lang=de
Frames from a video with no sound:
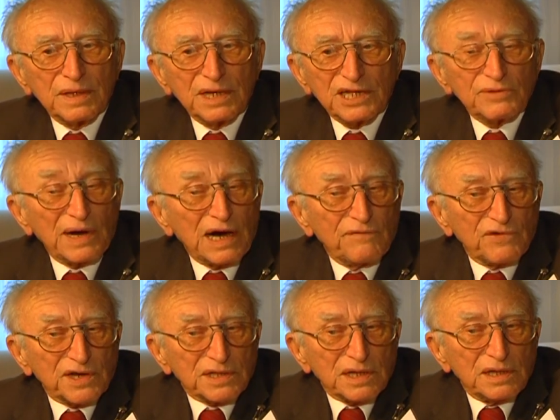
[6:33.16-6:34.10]
Es war
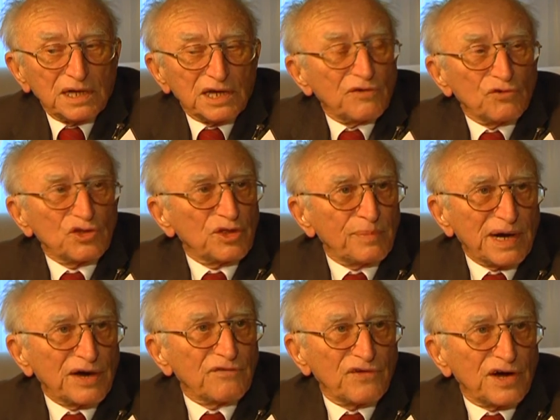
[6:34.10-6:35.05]
einfach eine
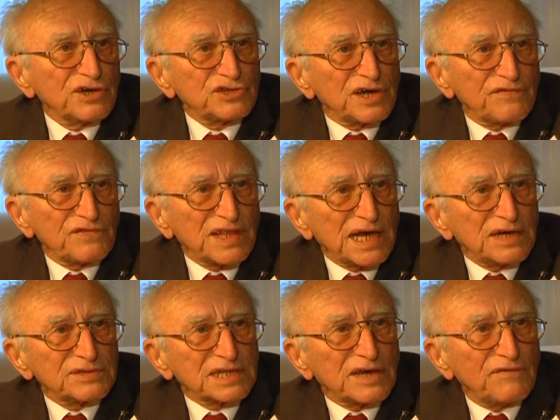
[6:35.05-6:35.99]
wunderbare Freundschaft
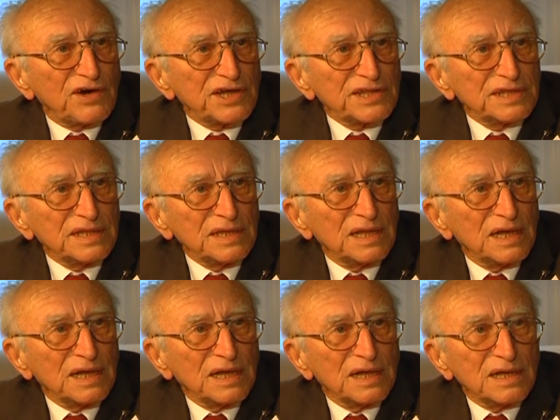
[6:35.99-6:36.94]
daraus geworden.
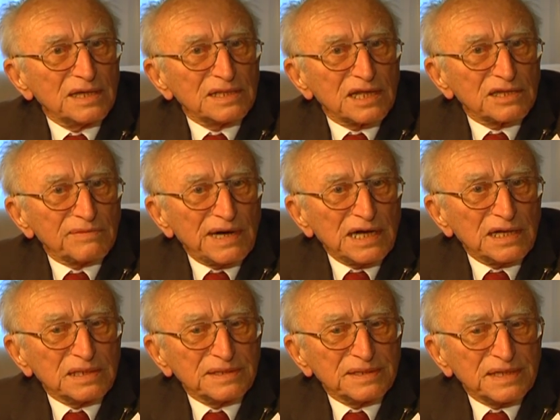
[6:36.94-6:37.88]
Das
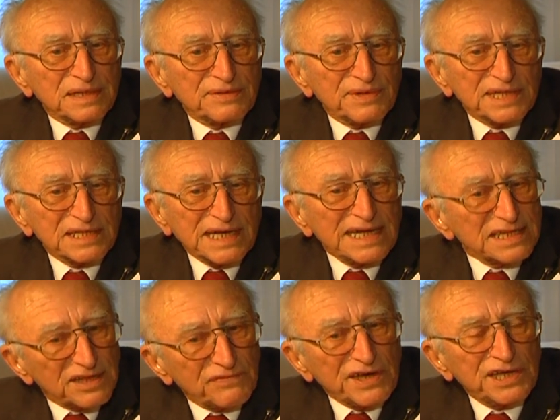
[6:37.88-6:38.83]
war etwas
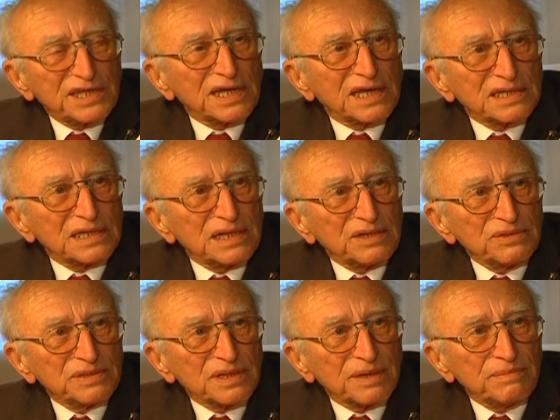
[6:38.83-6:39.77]
ganz Wichtiges in
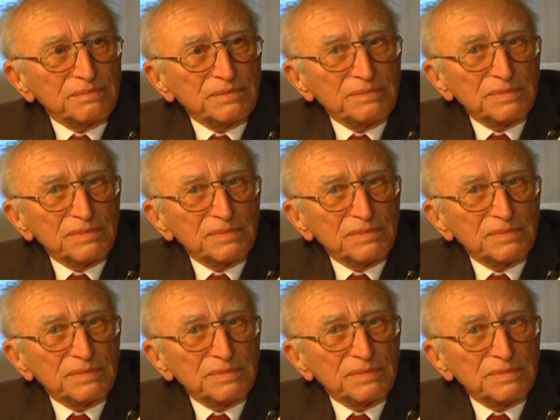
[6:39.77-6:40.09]
unserem